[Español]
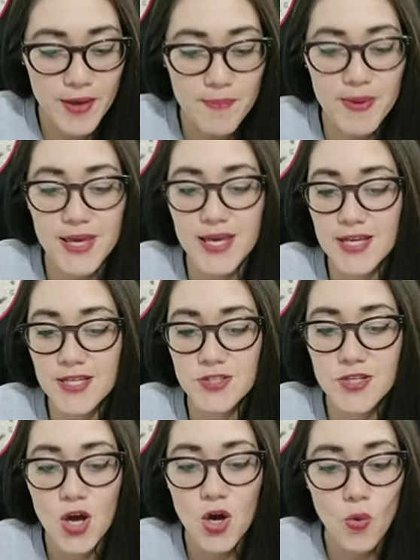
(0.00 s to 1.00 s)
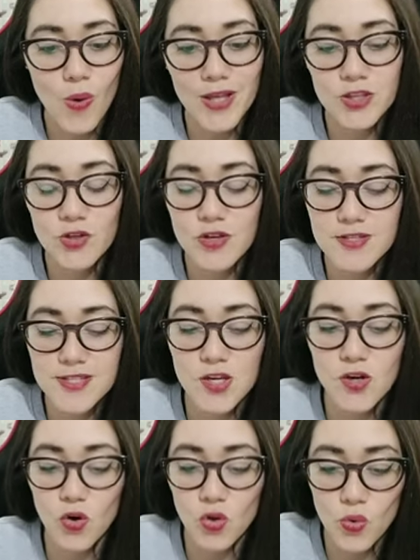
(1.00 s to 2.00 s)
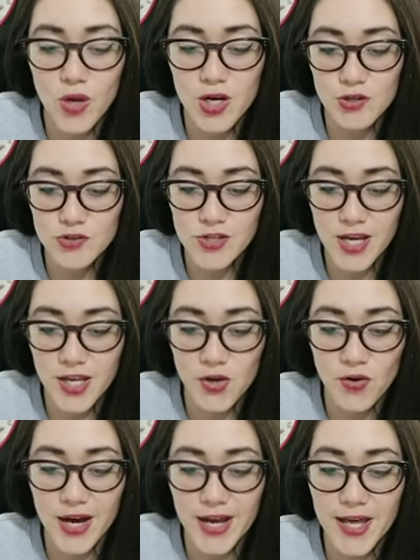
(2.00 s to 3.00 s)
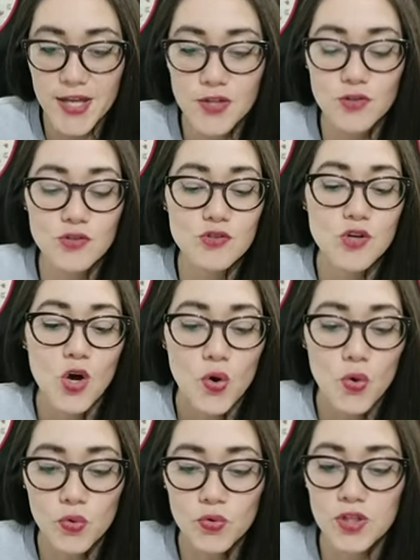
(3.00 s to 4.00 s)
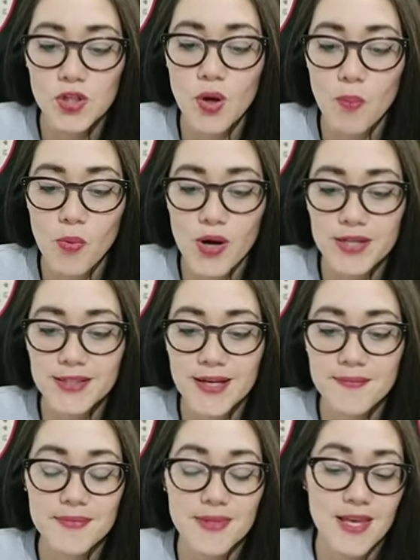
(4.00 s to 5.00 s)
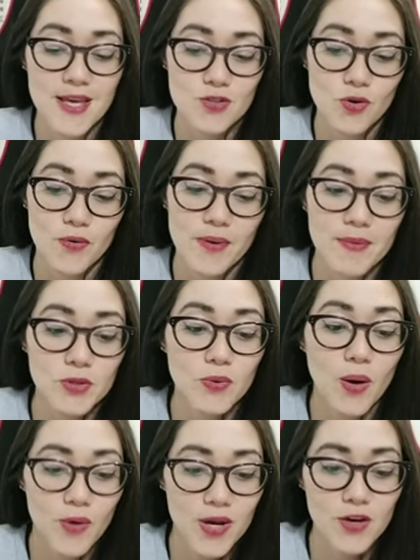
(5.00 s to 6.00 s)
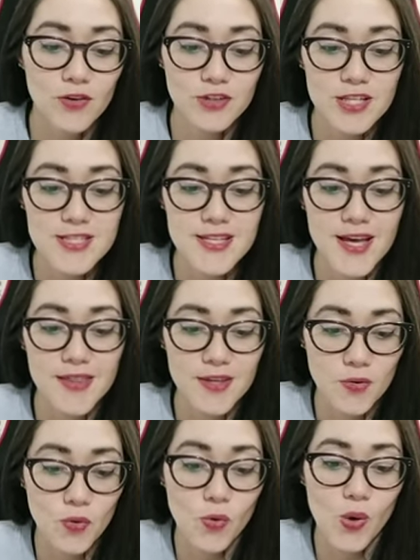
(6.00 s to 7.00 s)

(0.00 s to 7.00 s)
despejes, 4 de 5 duelos aéreos ganados, un tiro a puerta y es obviamente una buena noticia de un